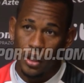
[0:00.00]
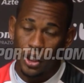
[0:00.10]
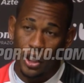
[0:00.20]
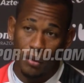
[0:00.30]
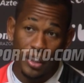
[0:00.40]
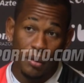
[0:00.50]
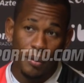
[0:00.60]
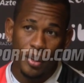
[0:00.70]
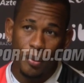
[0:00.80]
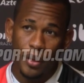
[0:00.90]
y que en cualquier
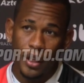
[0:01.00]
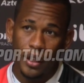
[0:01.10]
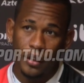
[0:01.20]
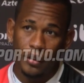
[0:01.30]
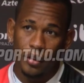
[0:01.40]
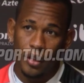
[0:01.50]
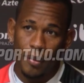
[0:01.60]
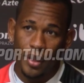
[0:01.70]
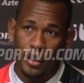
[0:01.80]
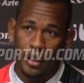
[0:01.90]
momento pueden
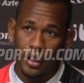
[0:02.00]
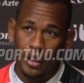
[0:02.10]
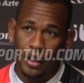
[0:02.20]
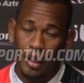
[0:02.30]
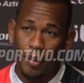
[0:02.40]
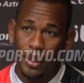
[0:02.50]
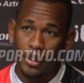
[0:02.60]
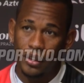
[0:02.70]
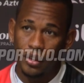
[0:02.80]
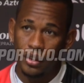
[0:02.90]
obviamente
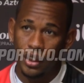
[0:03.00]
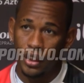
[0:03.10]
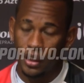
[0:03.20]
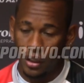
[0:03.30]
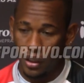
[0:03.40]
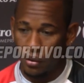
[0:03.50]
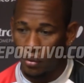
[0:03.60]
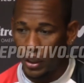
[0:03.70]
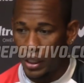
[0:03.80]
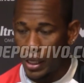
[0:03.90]
destaparse, ¿no? Si, si
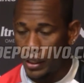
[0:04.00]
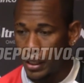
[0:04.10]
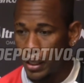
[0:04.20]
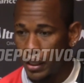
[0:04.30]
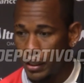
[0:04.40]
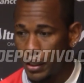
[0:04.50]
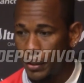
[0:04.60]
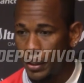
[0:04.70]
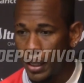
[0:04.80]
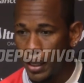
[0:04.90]
tú le das esa, esa
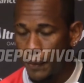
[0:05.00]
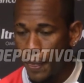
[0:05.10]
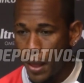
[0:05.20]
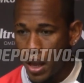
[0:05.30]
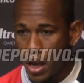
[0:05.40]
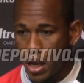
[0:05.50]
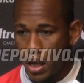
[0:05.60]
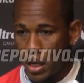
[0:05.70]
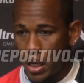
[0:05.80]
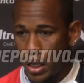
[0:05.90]
ventaja.
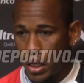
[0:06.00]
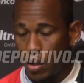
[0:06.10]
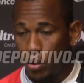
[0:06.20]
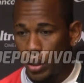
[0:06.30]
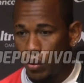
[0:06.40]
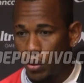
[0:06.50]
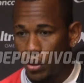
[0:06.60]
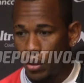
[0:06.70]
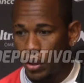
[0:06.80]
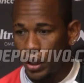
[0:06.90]
Eh,
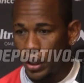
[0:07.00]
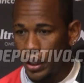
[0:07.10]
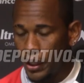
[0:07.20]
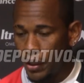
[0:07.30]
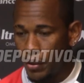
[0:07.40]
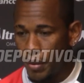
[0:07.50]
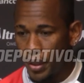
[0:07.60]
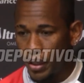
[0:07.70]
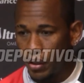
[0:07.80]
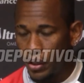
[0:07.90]
Jauterucho y,
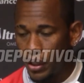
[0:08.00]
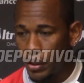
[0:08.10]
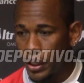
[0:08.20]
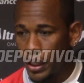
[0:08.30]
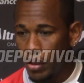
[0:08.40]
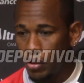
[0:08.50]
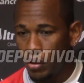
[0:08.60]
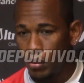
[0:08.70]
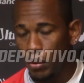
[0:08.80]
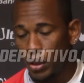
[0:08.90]
obviamente los chilenos que llegaron
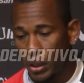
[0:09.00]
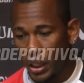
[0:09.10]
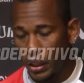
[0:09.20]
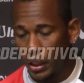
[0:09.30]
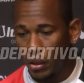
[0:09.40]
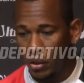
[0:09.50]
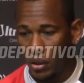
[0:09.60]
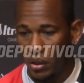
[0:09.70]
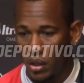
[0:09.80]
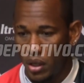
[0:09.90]
son muy buenos
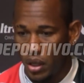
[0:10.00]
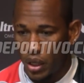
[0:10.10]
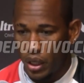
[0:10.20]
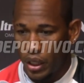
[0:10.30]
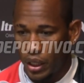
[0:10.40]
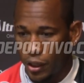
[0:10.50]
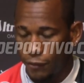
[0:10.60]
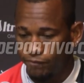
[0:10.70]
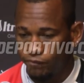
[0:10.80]
delanteros. Eh,